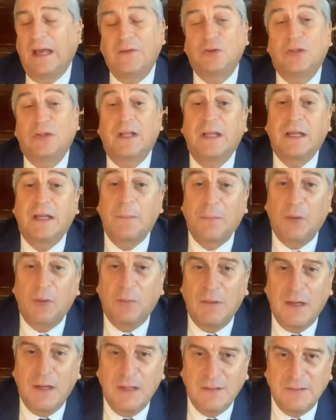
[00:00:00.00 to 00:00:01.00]
ya no tiene que
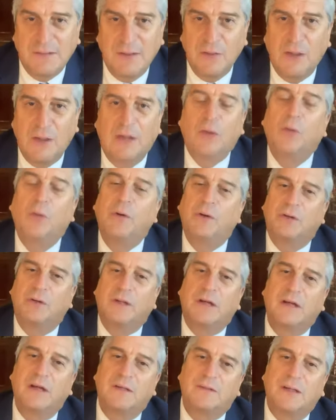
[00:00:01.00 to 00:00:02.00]
probar la señora, lo único que
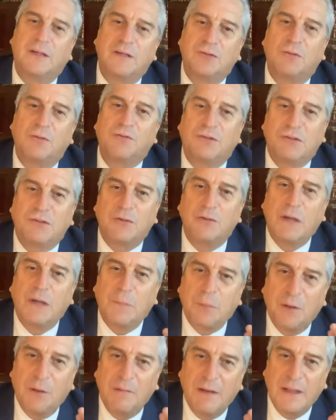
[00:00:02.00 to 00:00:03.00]
tiene que hacer es ofrecer
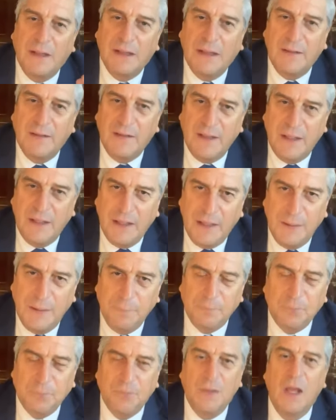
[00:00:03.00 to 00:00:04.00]
una prueba de
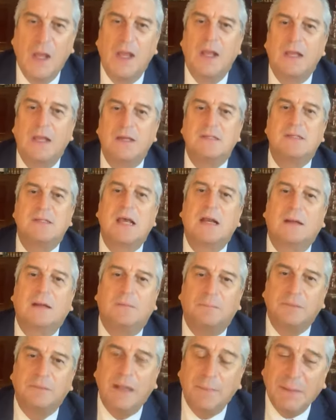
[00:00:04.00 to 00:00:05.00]
ADN y si
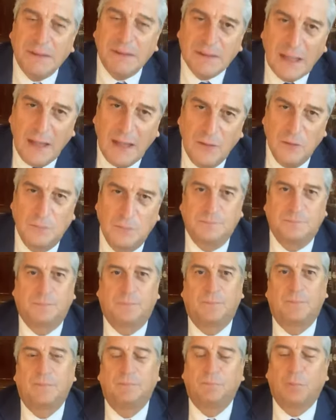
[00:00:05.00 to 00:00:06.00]
el demandado
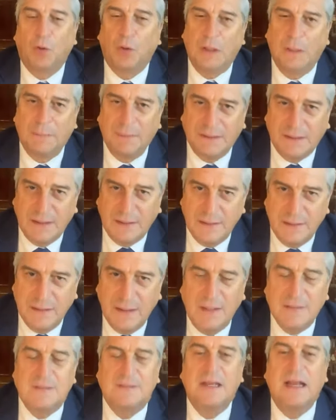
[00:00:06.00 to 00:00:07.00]
por la
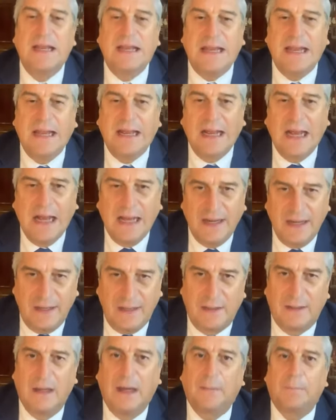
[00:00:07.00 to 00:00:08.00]
paternidad se
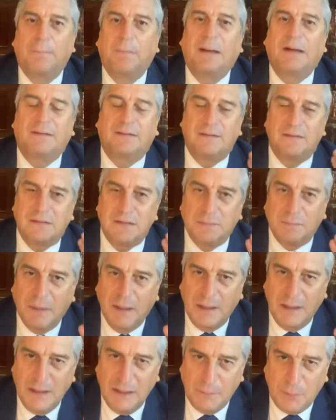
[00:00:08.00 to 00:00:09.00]
negare a
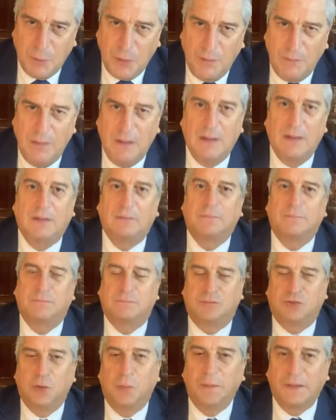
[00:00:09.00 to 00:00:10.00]
participar en la prueba, a
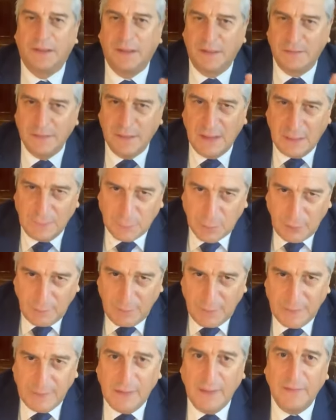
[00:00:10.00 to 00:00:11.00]
someterse a la
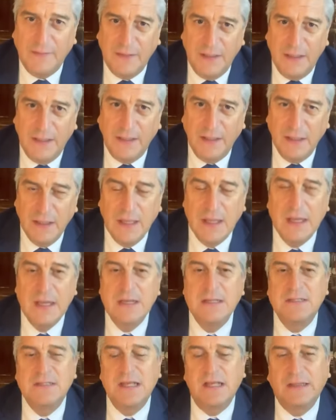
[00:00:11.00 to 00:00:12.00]
prueba de ADN,
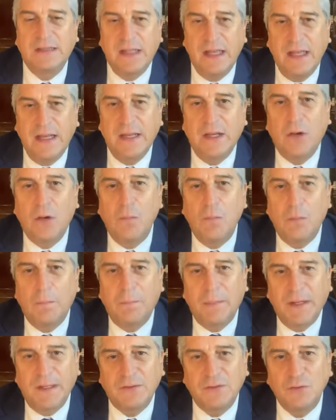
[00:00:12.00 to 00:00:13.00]
se tiene
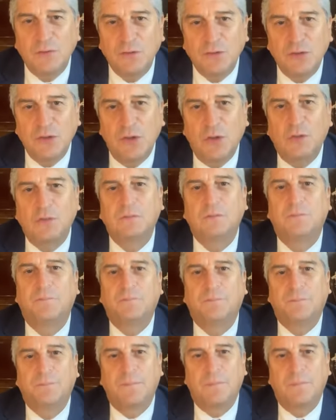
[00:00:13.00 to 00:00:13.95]
como presunción